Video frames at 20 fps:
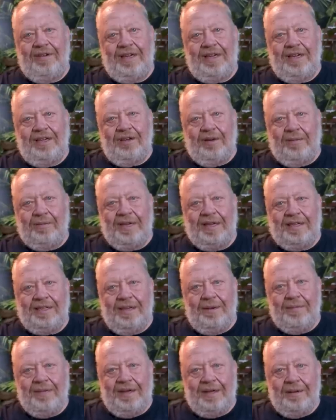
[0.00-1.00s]
wirklich, ob das
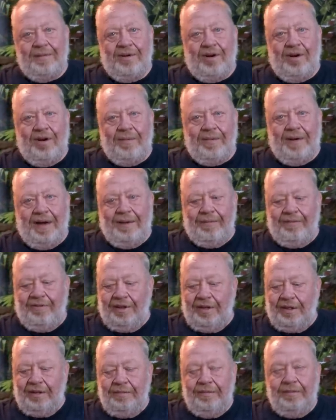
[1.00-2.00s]
jemand im Körper haben
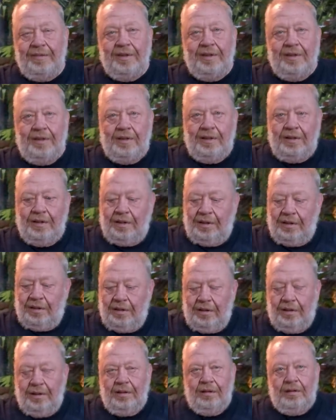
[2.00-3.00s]
will. Äh,
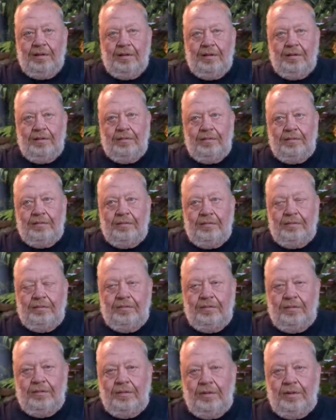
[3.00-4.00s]
ich zumindest nicht.
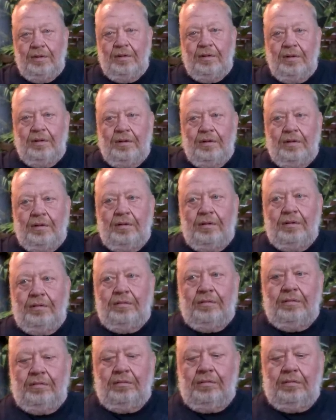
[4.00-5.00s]
Deswegen
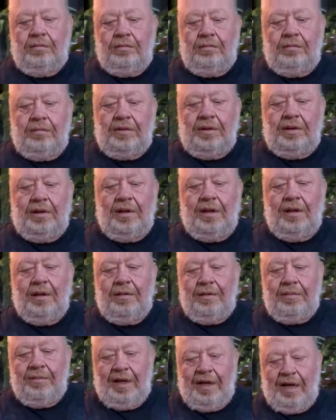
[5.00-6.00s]
Latexhandschuhe?
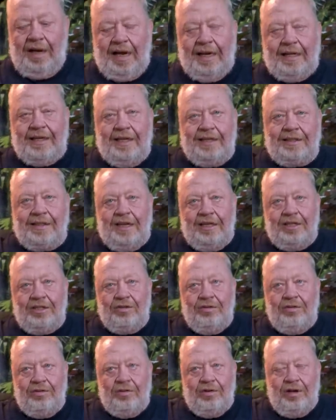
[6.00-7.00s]
Mit
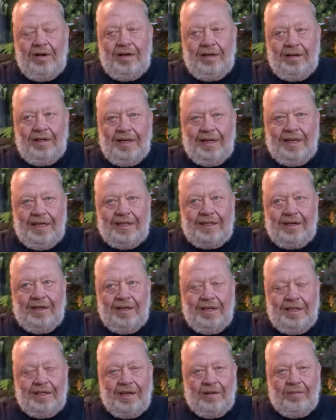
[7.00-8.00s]
Latexhandschuh riecht er
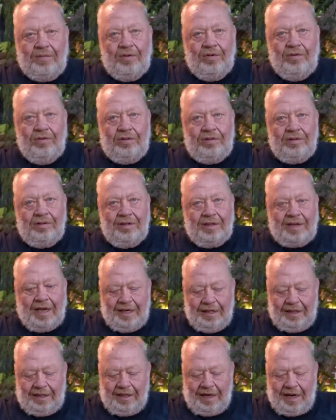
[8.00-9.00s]
nicht das Blut,
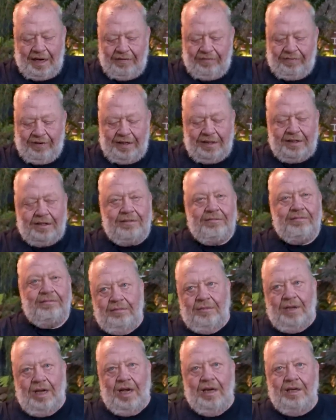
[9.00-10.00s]
kann ich ihn anfassen,
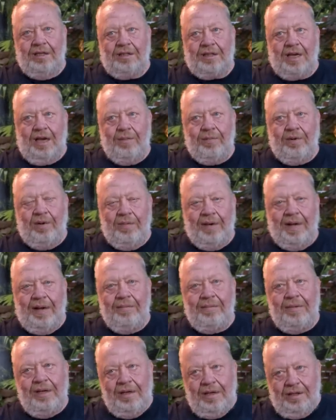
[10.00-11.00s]
alles kein
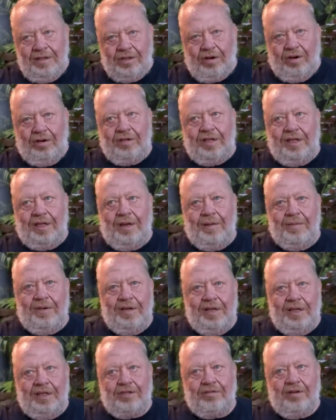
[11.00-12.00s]
Problem. Sollte ich aber
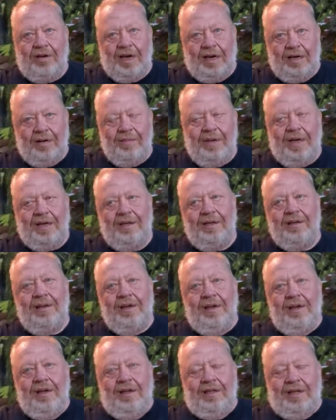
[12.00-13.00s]
nicht zu lange machen,
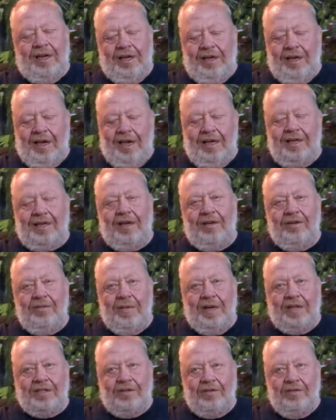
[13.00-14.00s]
denn der hat ja nun
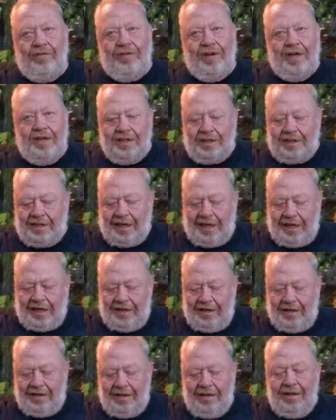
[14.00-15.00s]
mal so viele
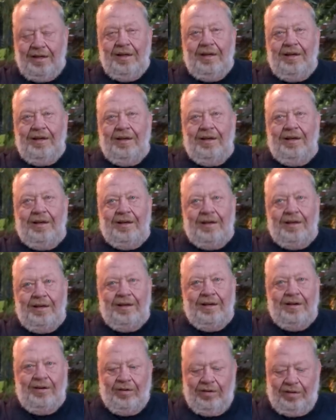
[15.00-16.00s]
Zähne
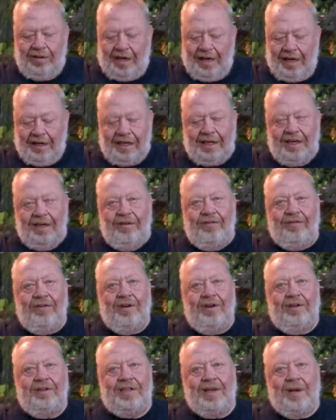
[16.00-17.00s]
äh, und drei
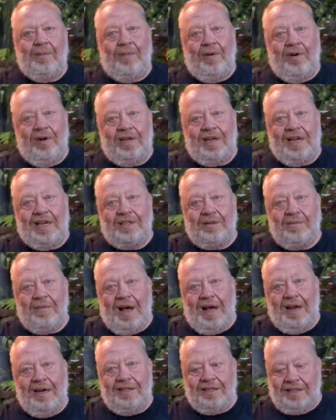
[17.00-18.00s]
Kiefer, der bohrt
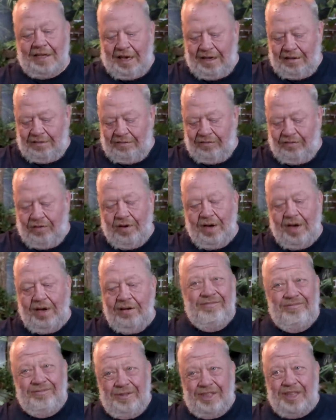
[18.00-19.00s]
erstmal alles an, wo er
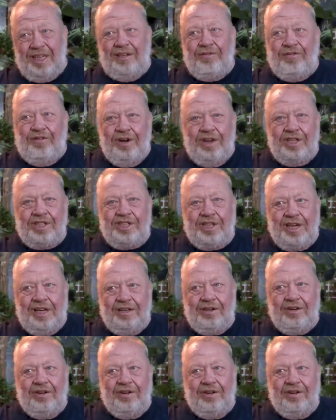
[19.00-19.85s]
sich vorstellen